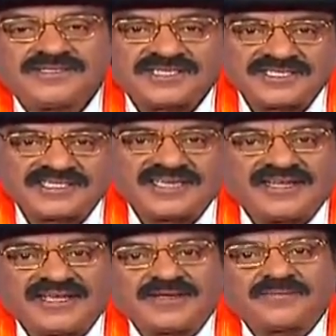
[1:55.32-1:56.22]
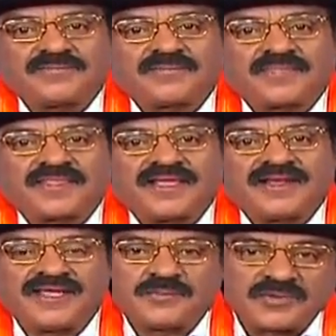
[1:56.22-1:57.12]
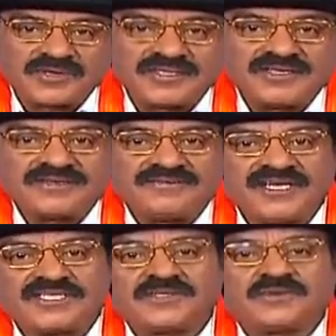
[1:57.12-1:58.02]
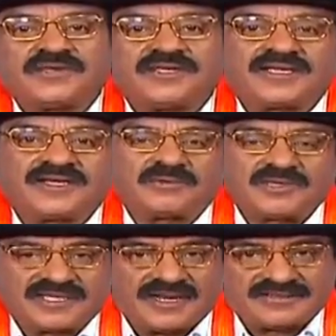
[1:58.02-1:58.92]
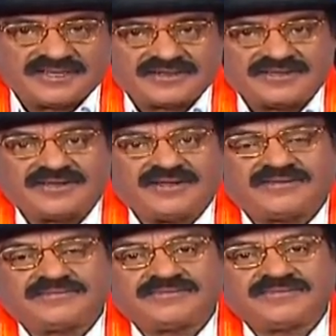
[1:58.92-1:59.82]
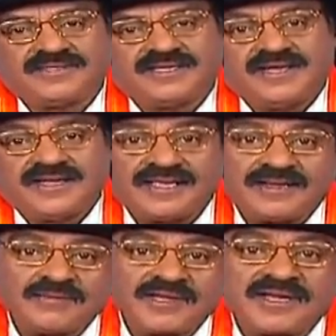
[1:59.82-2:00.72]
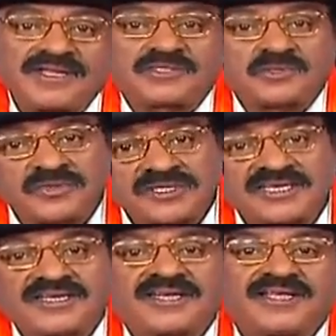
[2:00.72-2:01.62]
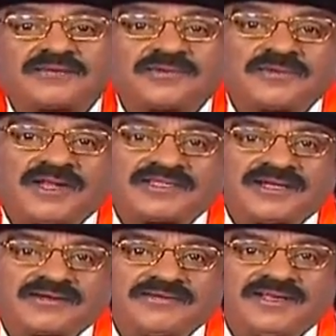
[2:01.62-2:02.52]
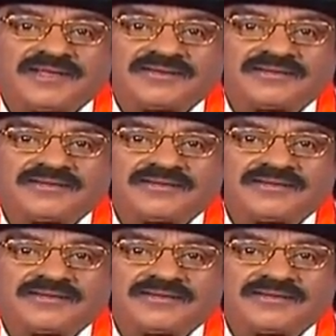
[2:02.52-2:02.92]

சிஷியனே நீ இப்பொழுது விழித்து கொண்டிருக்கின்ற பொழுது நான் தாக்குகிறேன் இனிமேல் நீ தூங்குகின்ற நேரமும் நான் தாக்குவேன்